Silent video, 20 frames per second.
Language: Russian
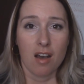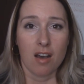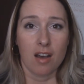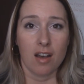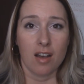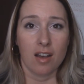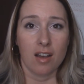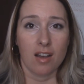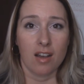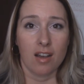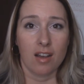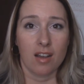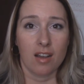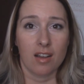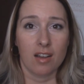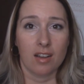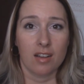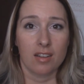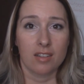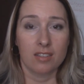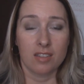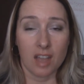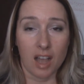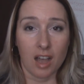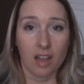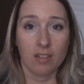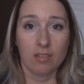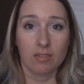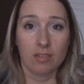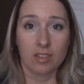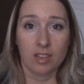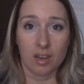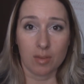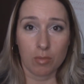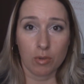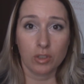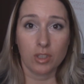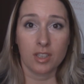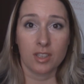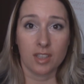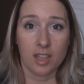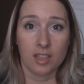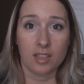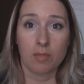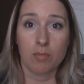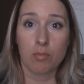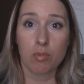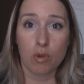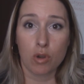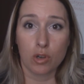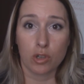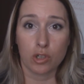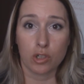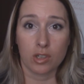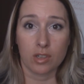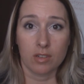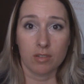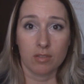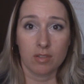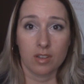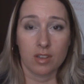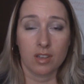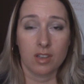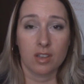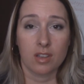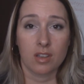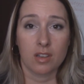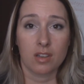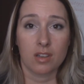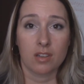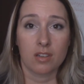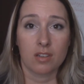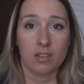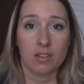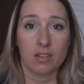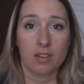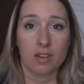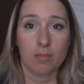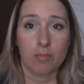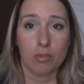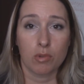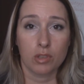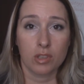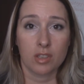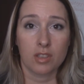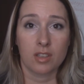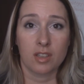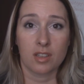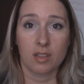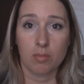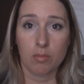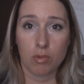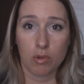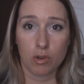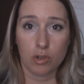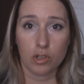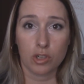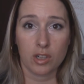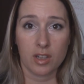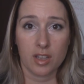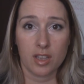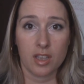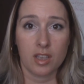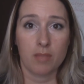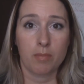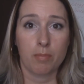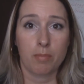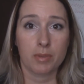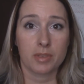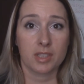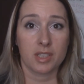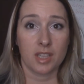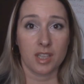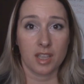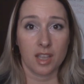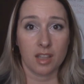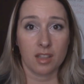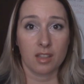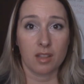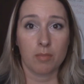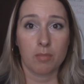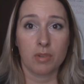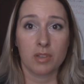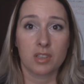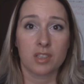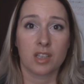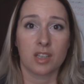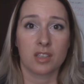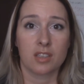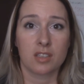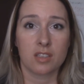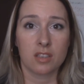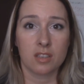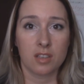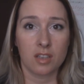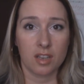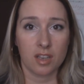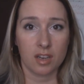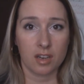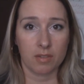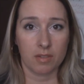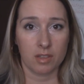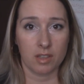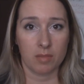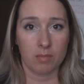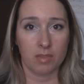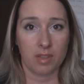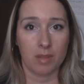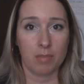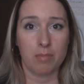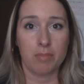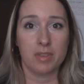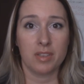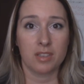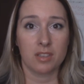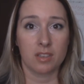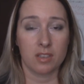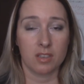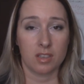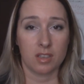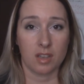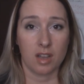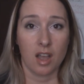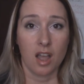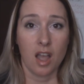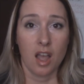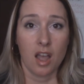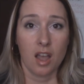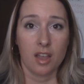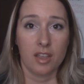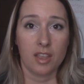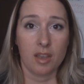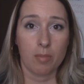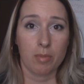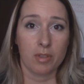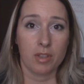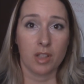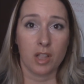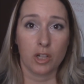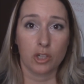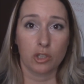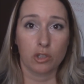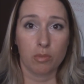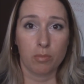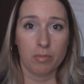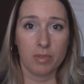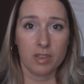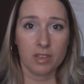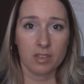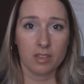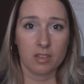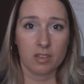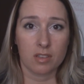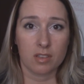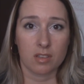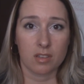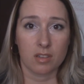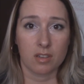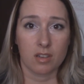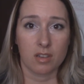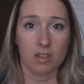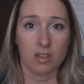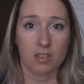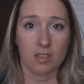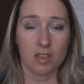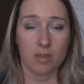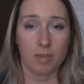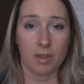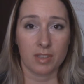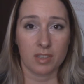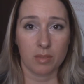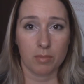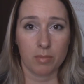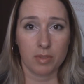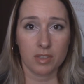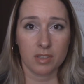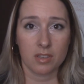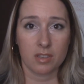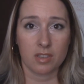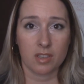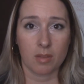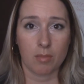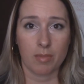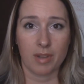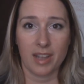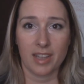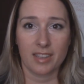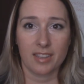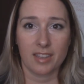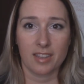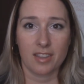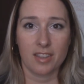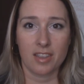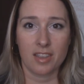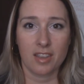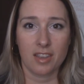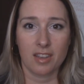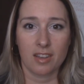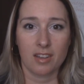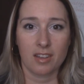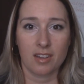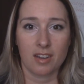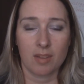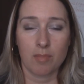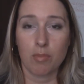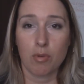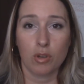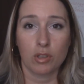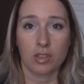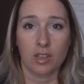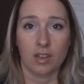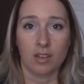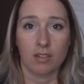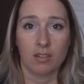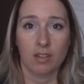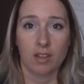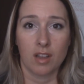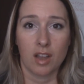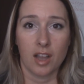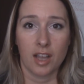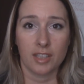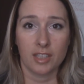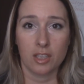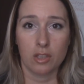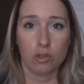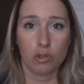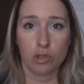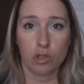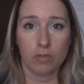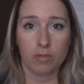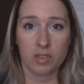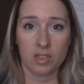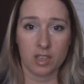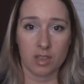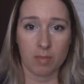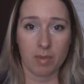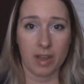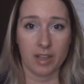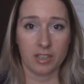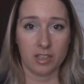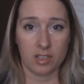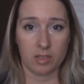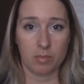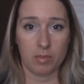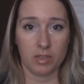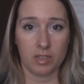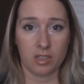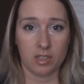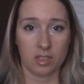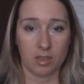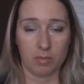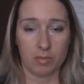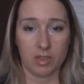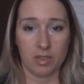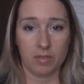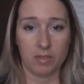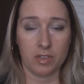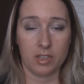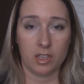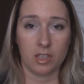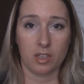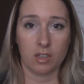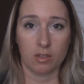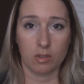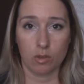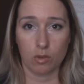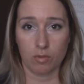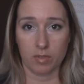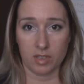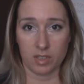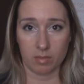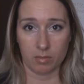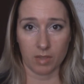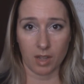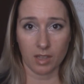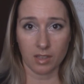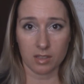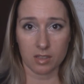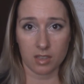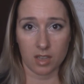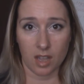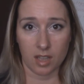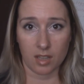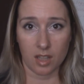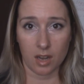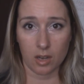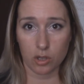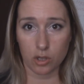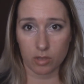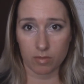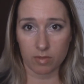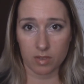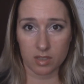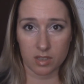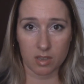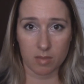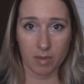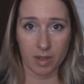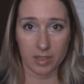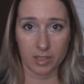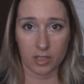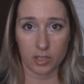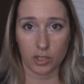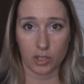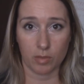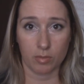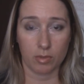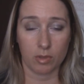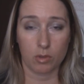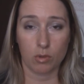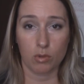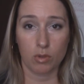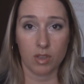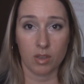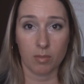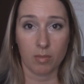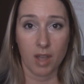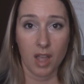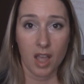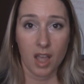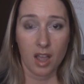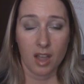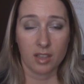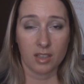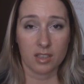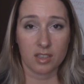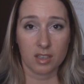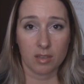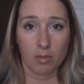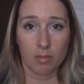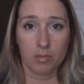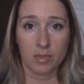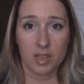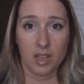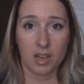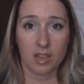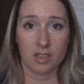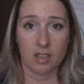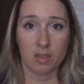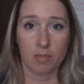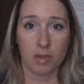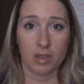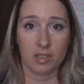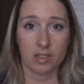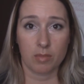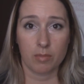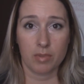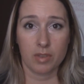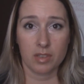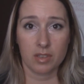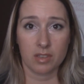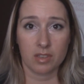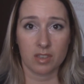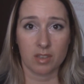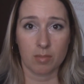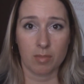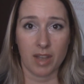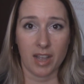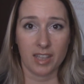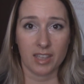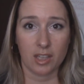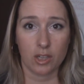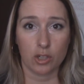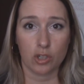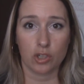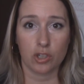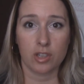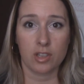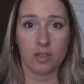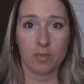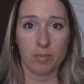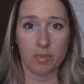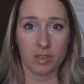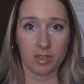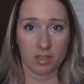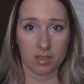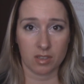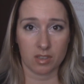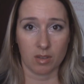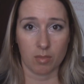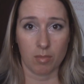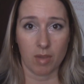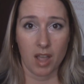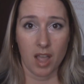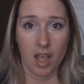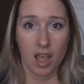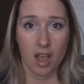А, да, работать надо больше, и э, работать надо больше и постоянно быть сконцентрированным на бизнесе. Я поняла, что бизнес, э, заниматься бизнесом — это не работа, это не то, что вы занимаетесь бизнесом 9 до 18, а дальше вы занимаетесь чем-то другим. На самом деле заниматься бизнесом — это жить бизнесом.